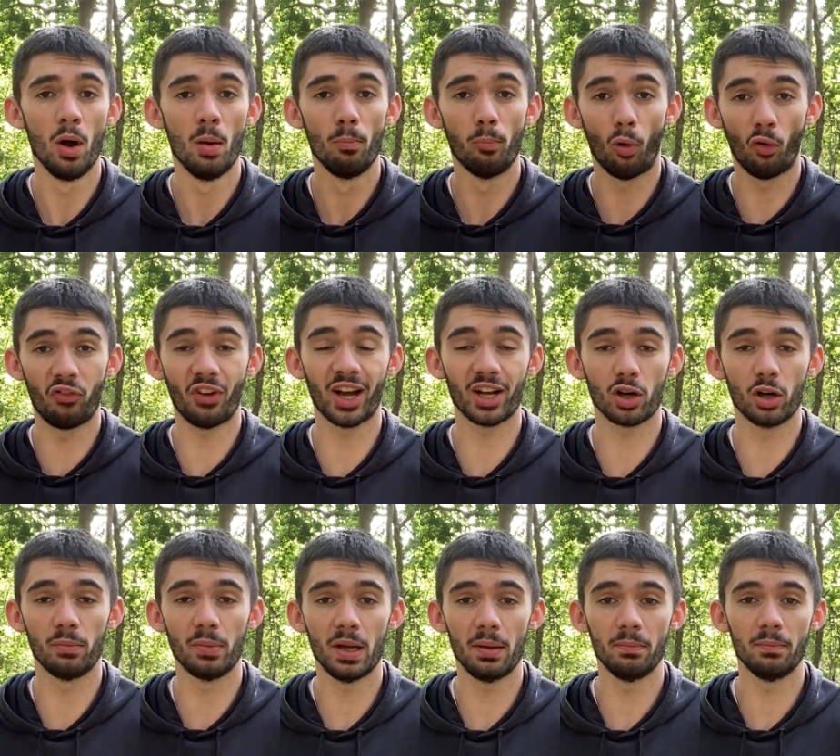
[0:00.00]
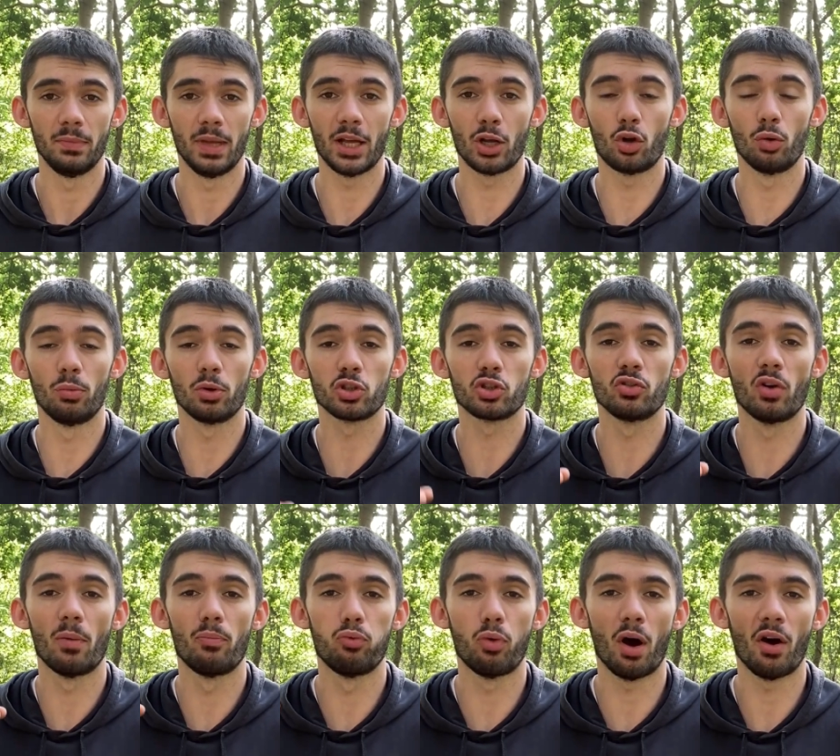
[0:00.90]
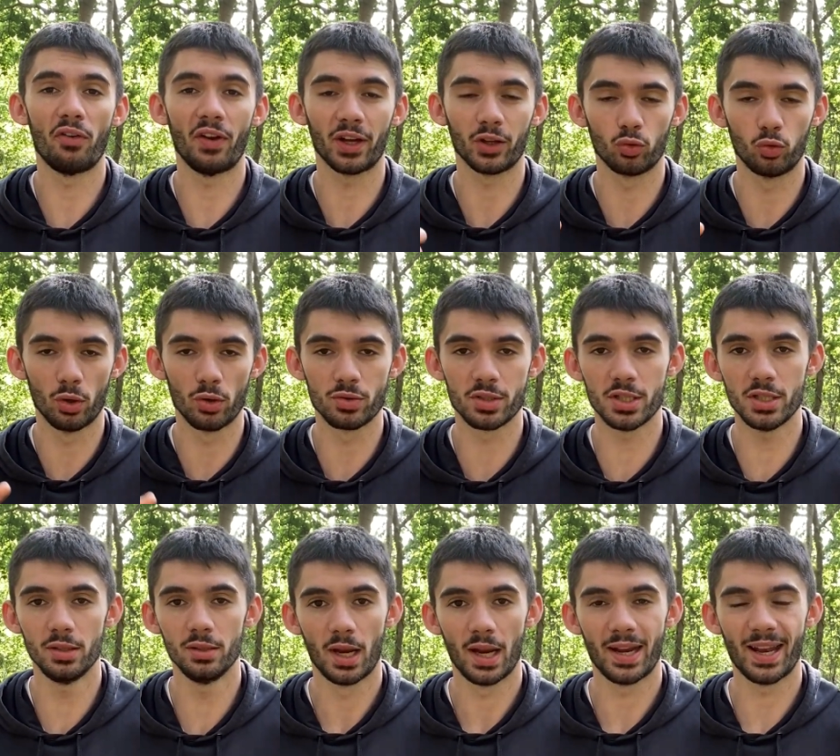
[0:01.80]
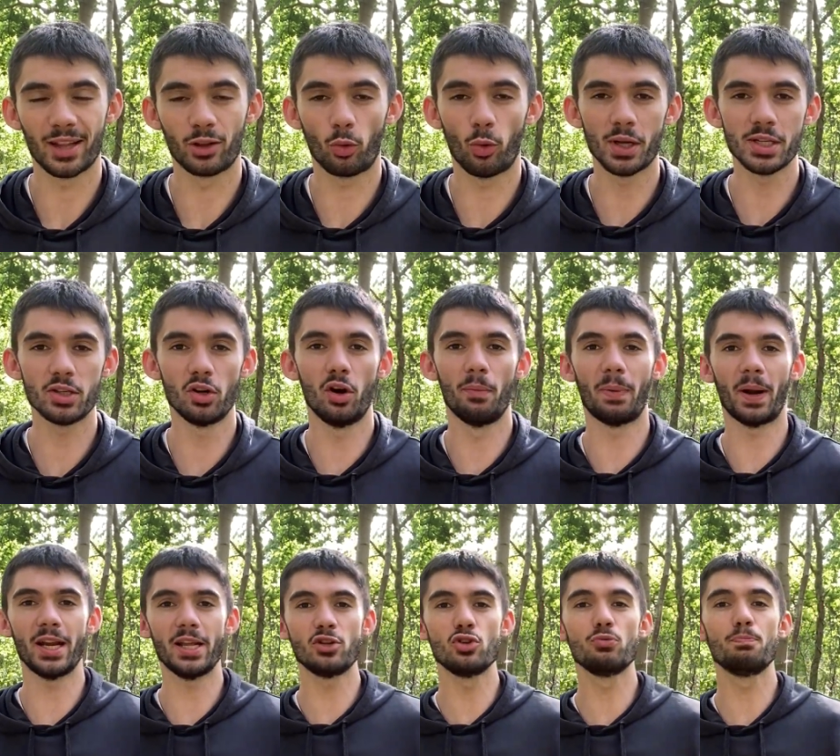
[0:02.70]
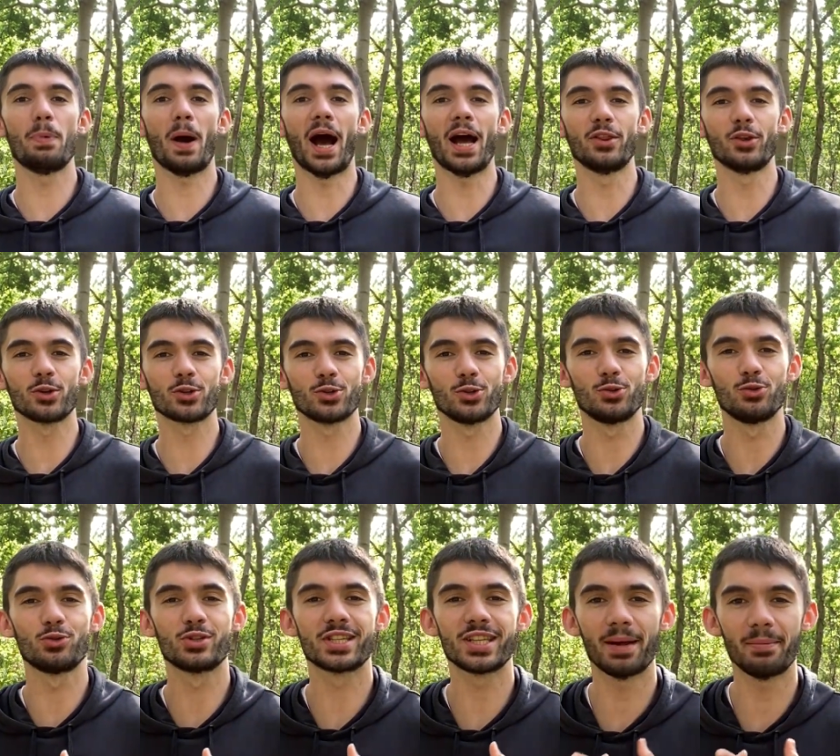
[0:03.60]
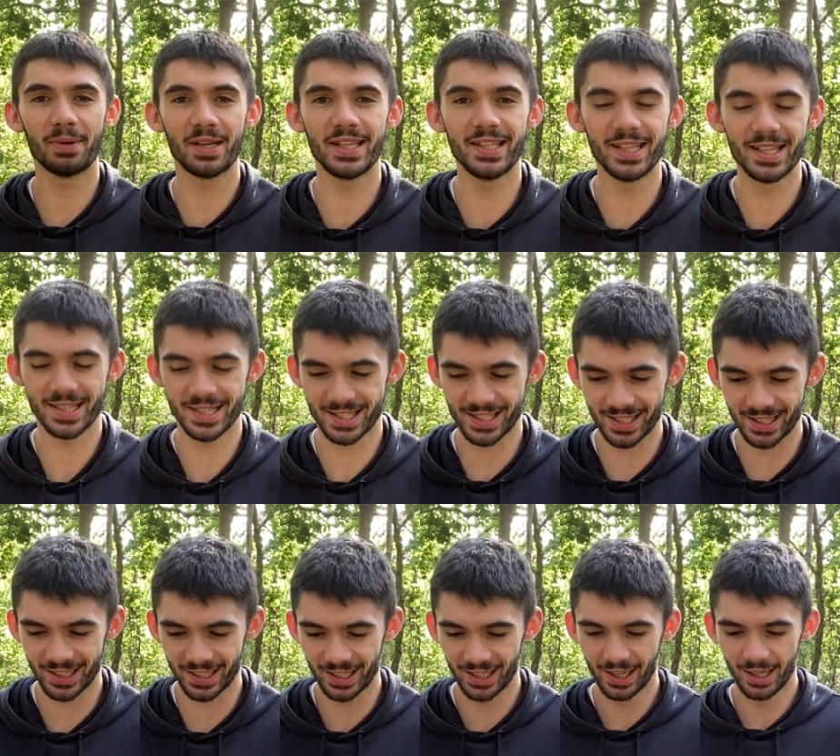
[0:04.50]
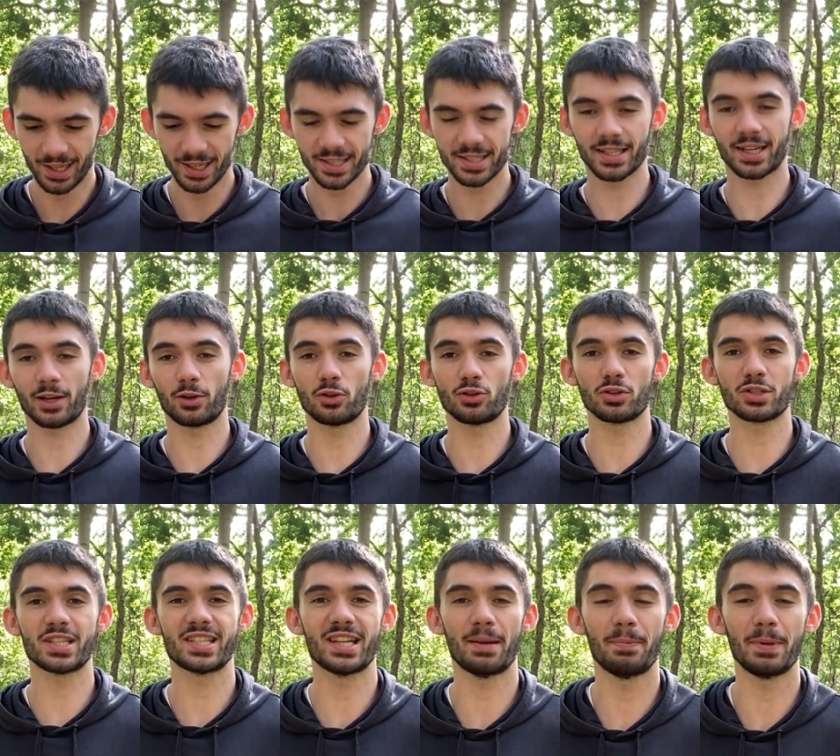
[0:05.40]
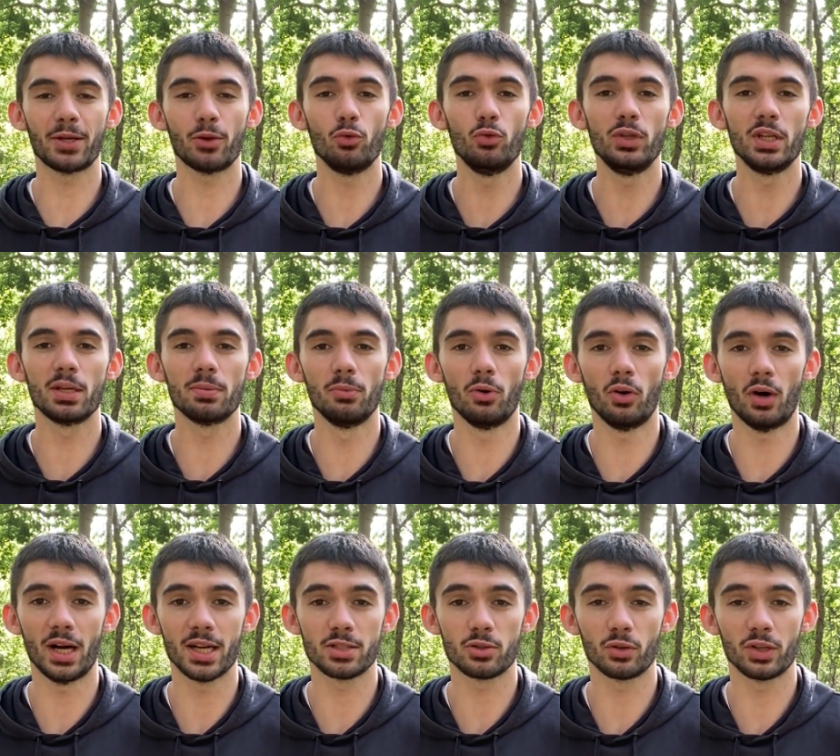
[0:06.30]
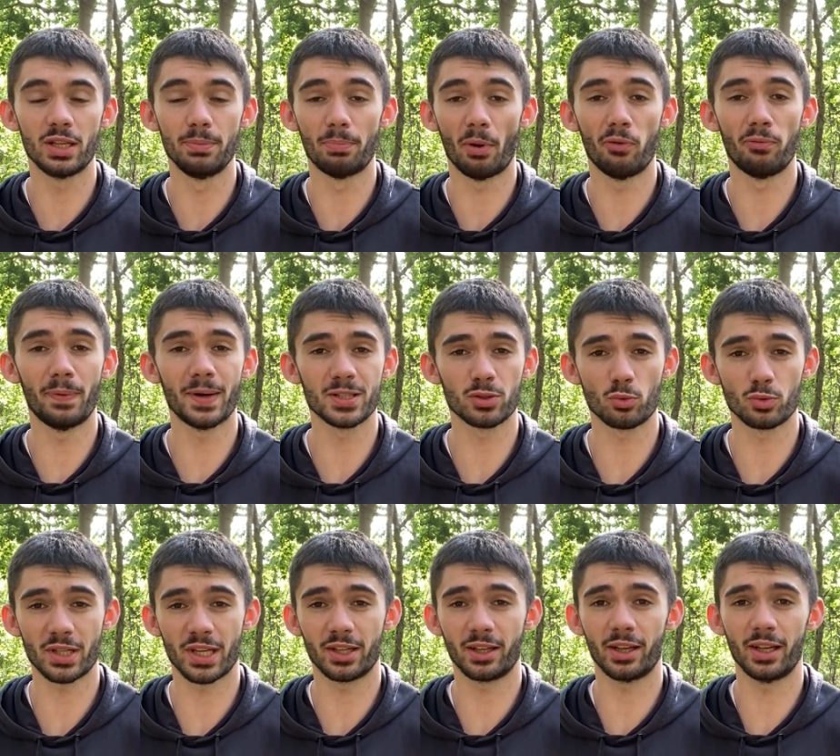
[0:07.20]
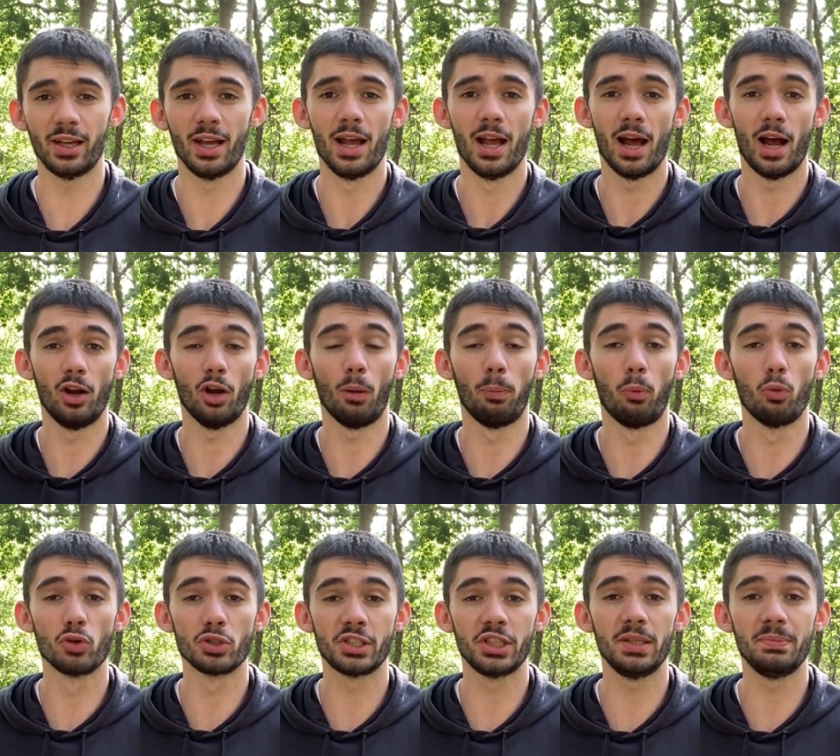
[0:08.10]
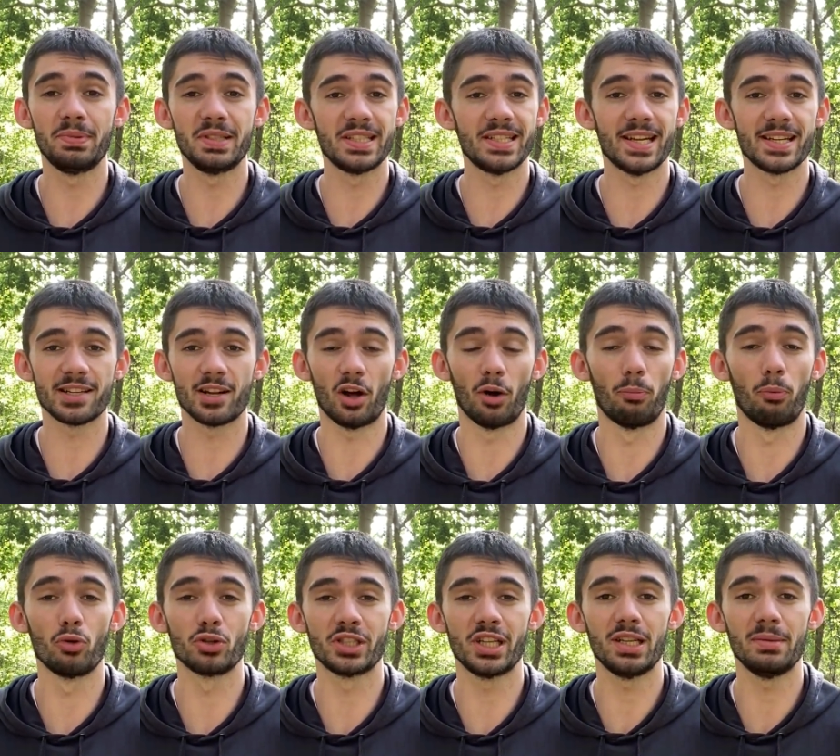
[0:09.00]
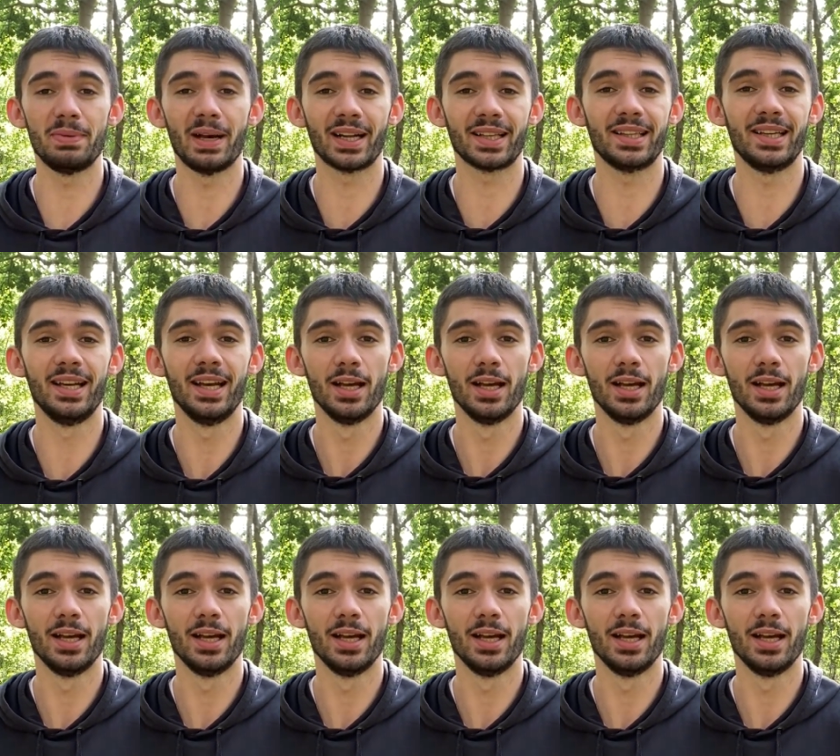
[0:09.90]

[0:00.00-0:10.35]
pour faire quand même et comment tu vas pouvoir faire toi aussi. La troisième, on va parler du paradoxe du sablier. C'est quelque chose qui s'applique uniquement à ceux qui ne peuvent pas se consacrer à leur projet business, à leur projet liberté